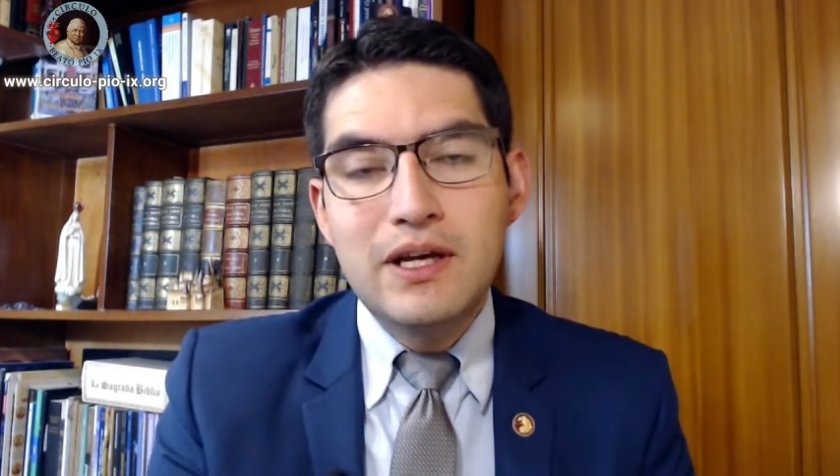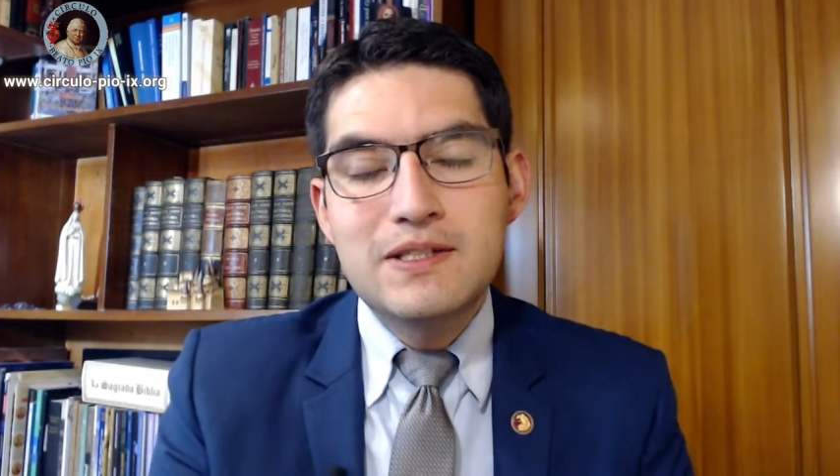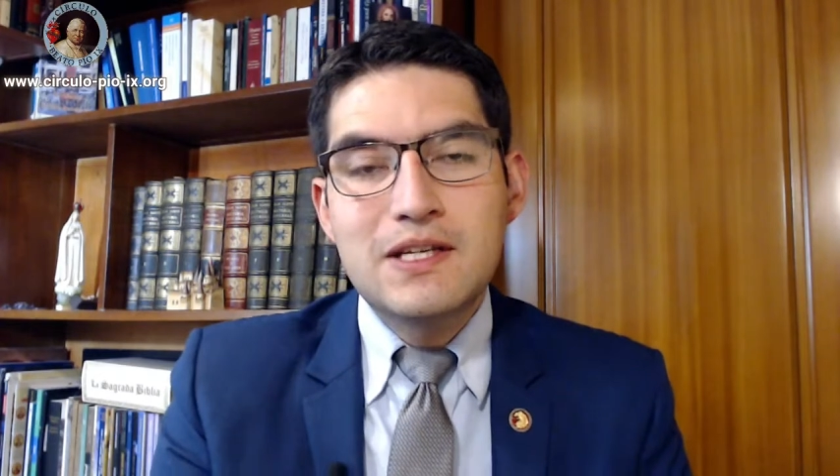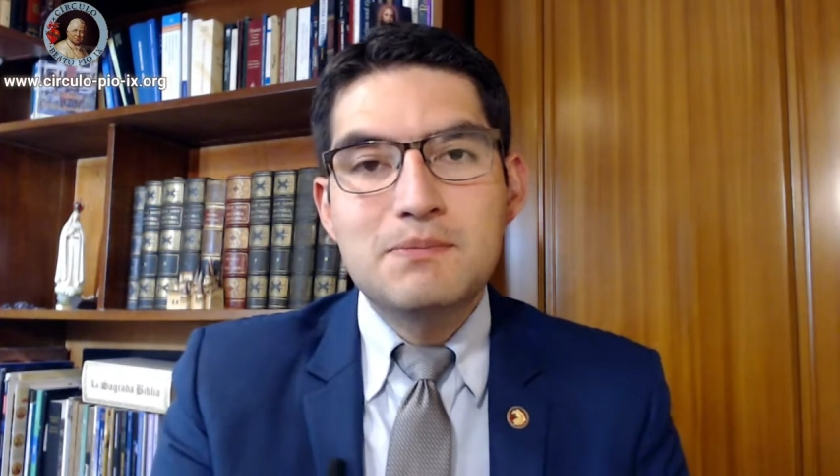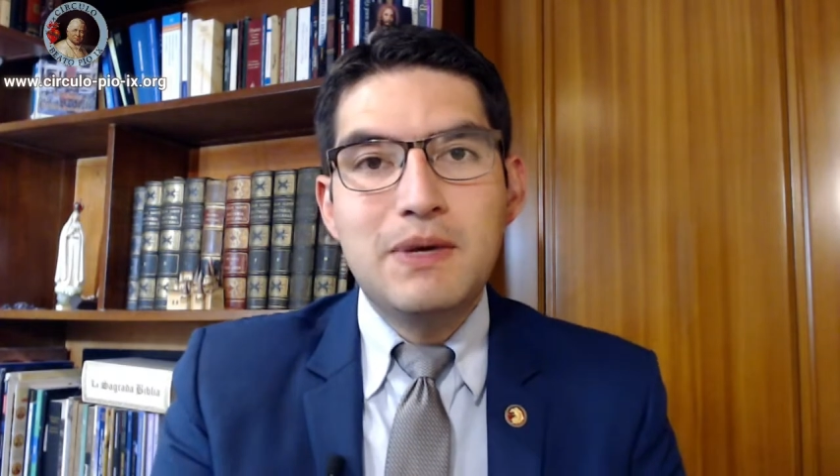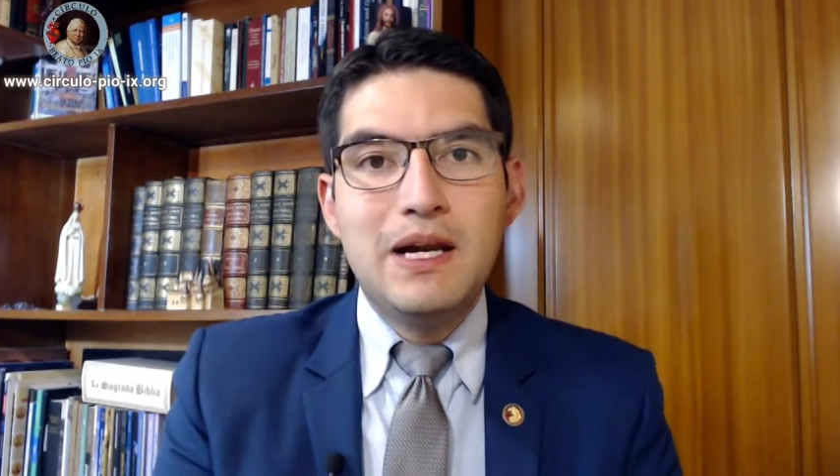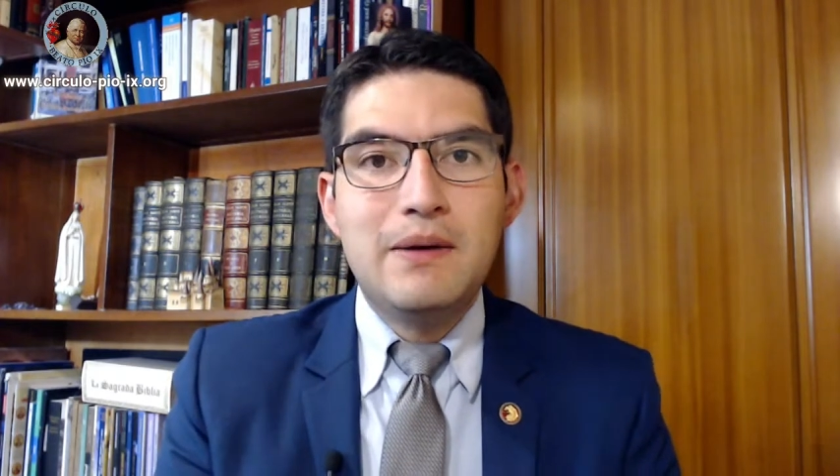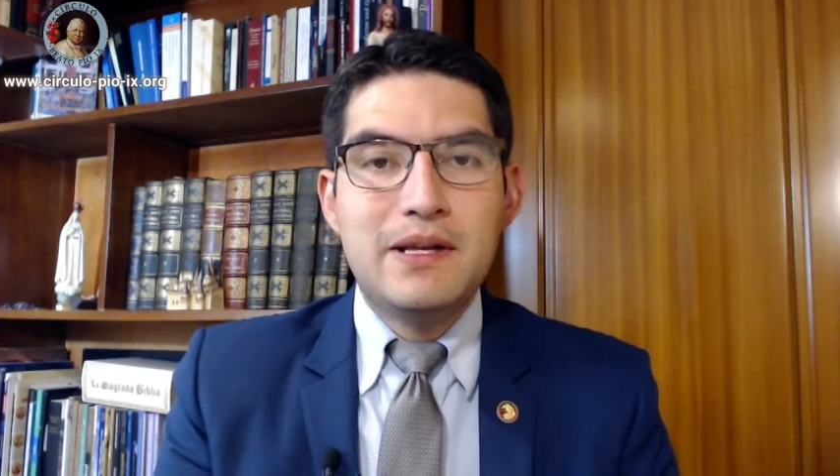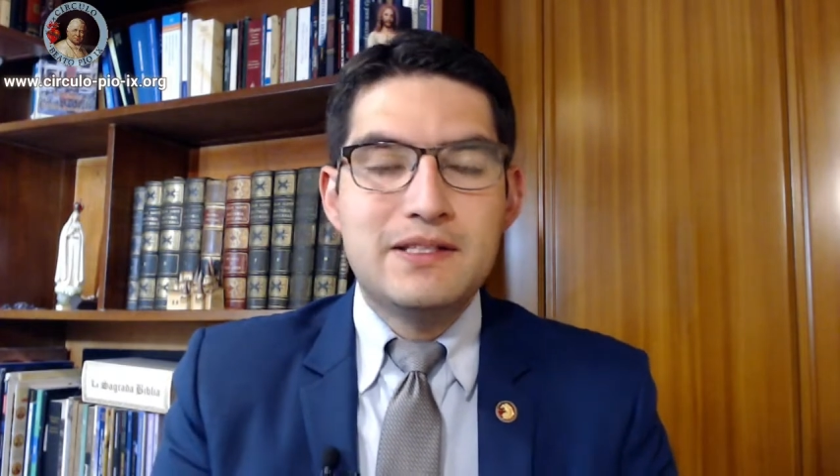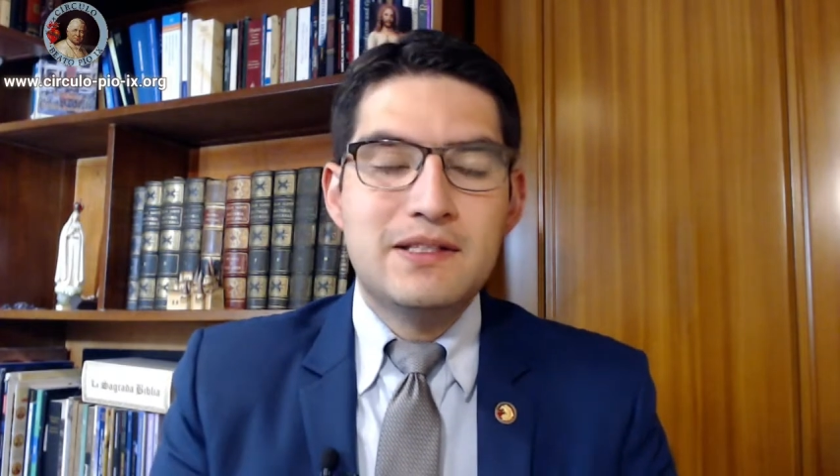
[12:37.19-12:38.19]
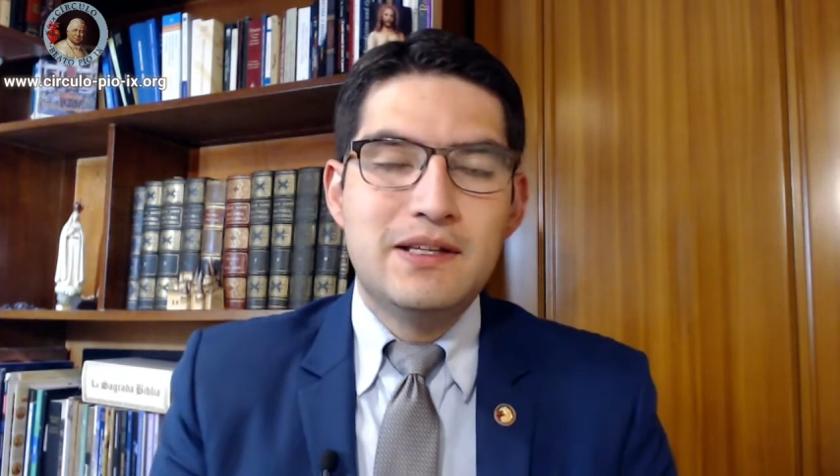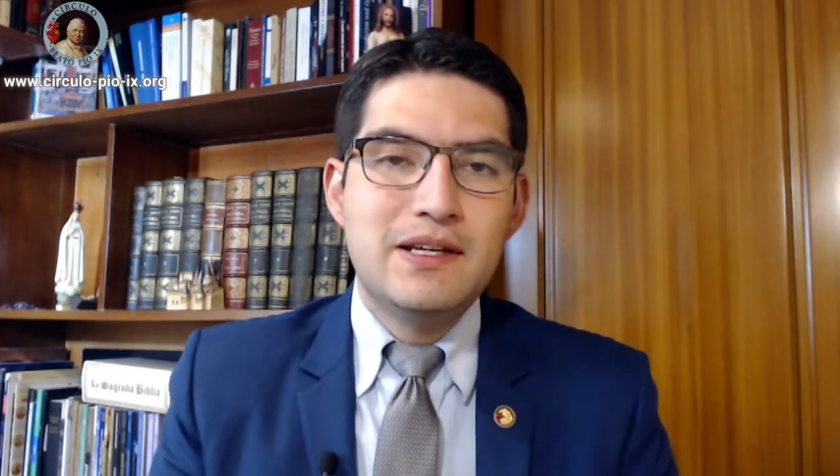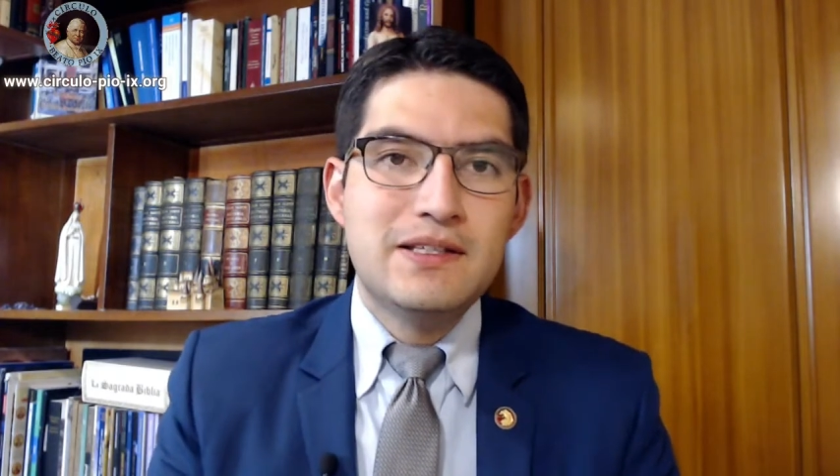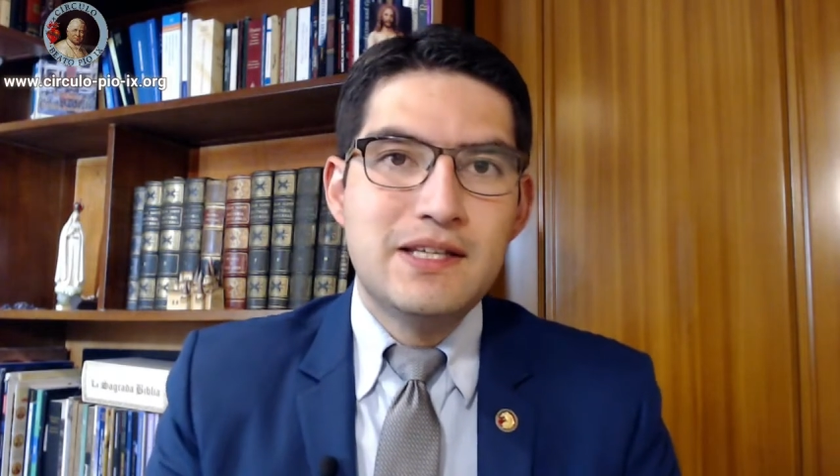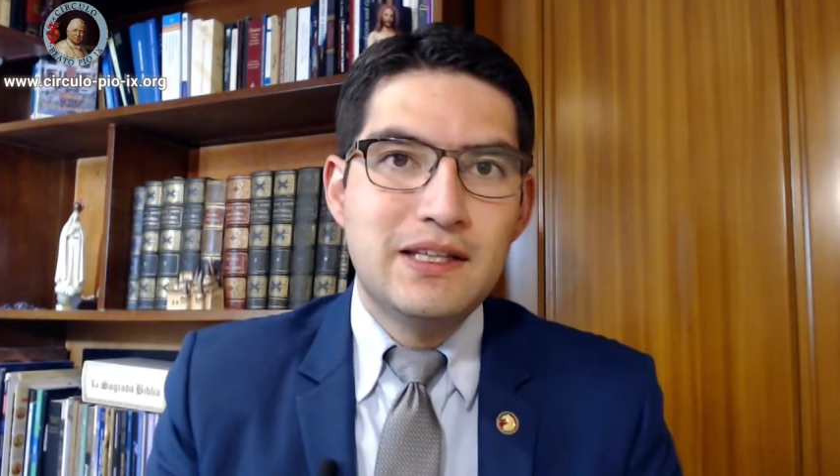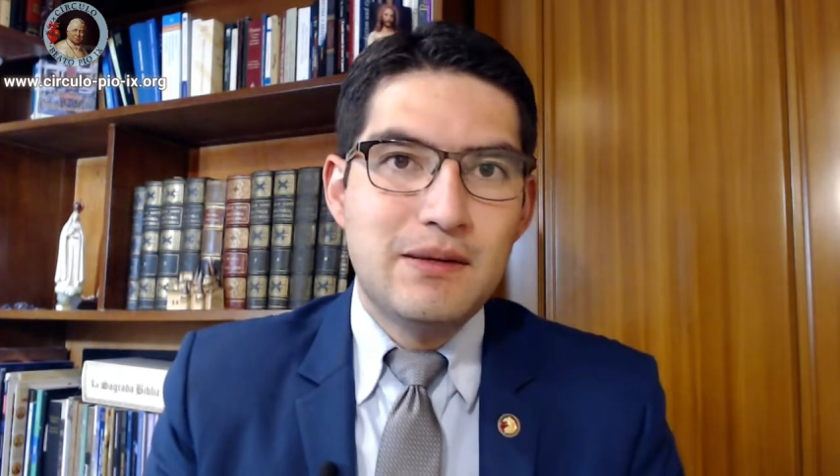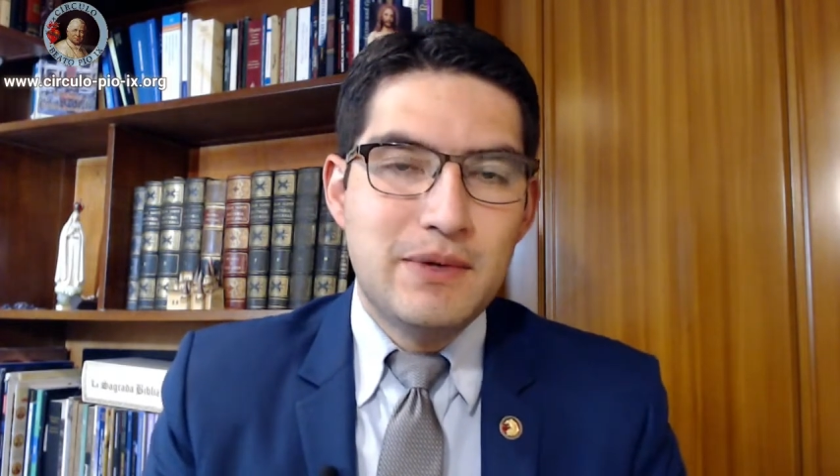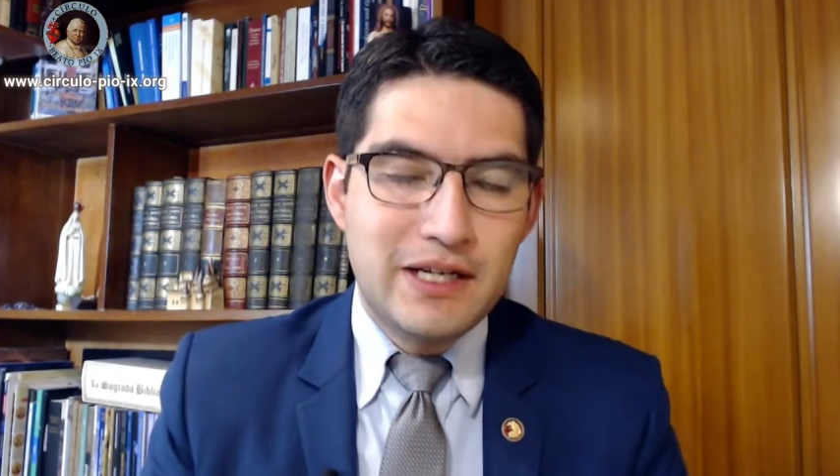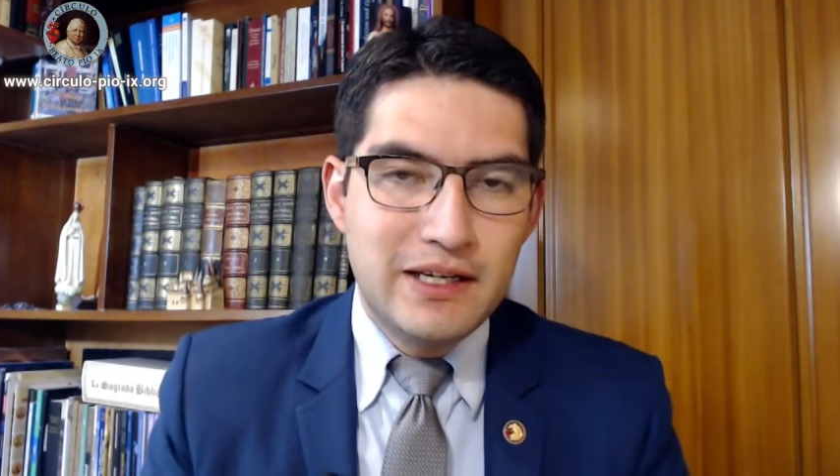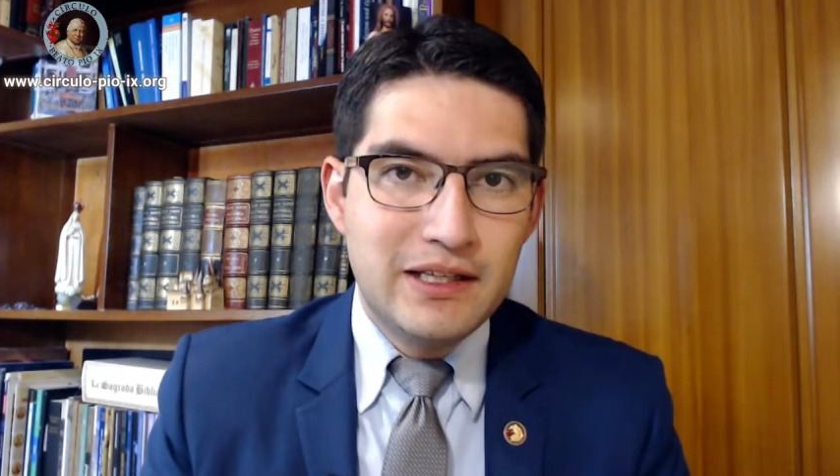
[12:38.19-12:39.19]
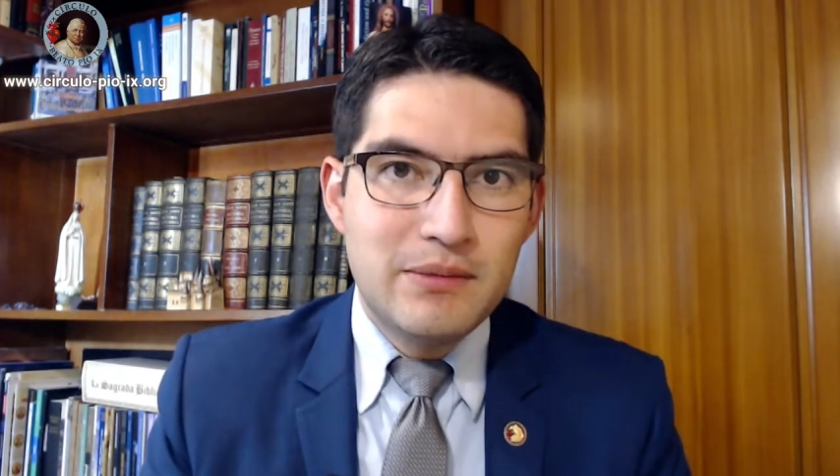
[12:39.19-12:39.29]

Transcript: estas palabras de Santa Margarita